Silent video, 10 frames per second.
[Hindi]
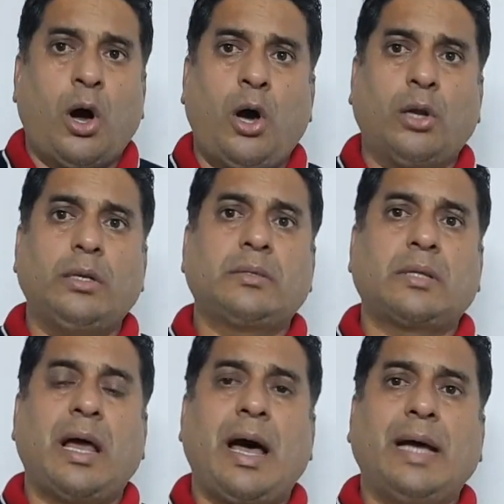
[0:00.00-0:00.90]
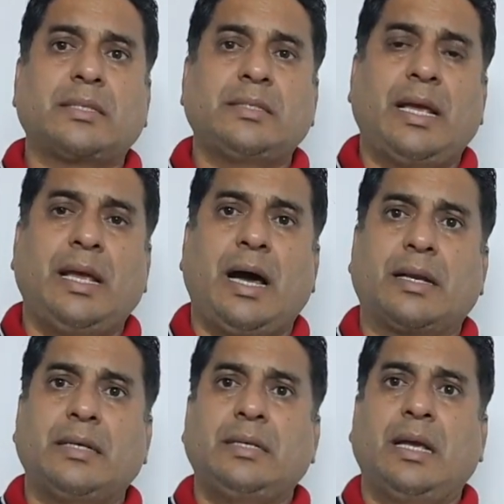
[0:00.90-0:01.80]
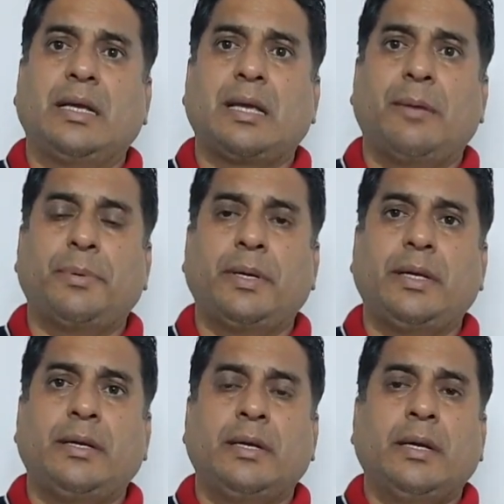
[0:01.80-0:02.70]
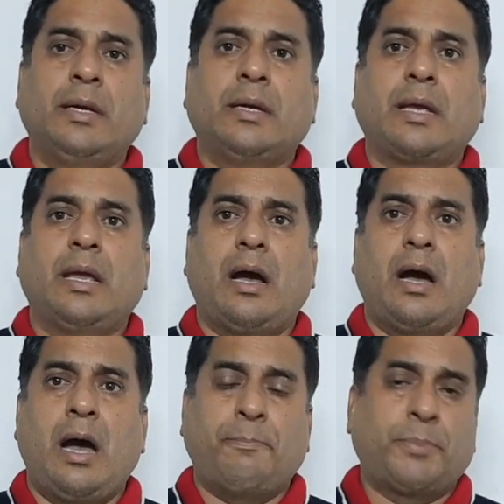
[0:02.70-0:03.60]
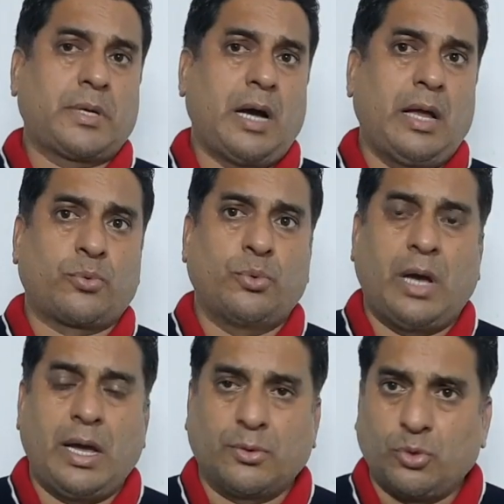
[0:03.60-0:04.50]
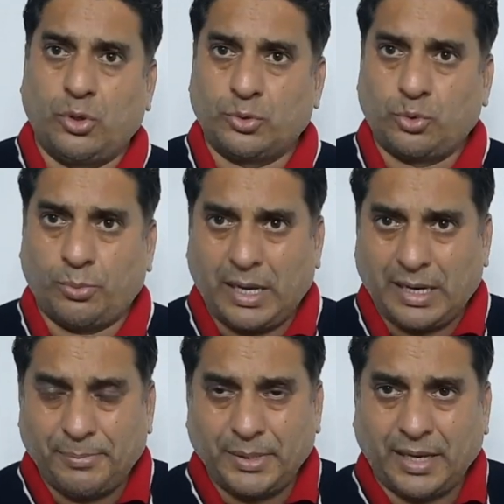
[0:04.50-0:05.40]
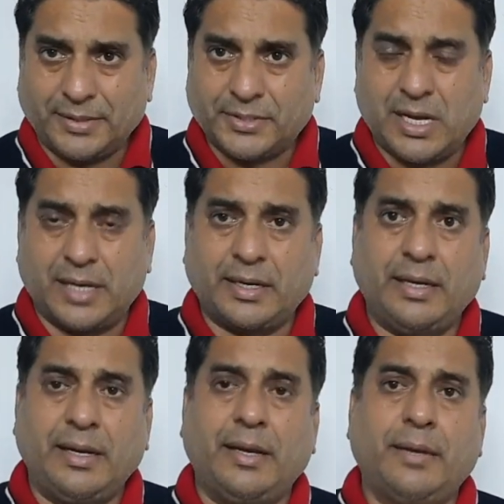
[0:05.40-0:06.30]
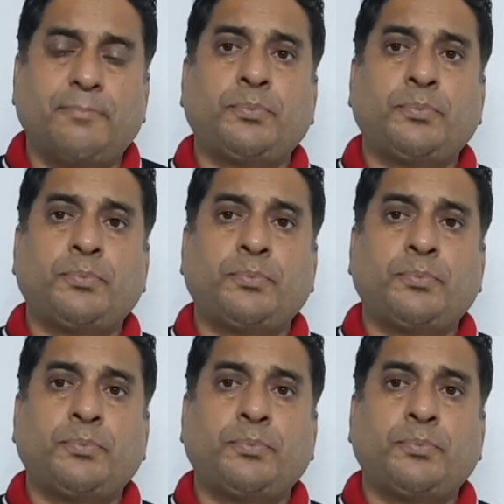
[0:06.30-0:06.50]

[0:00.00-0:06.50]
और इतलात ये आ रही हैं कि भाई कि आप कारकुनान को दोबारा भी अरेस्ट कर रहे हैं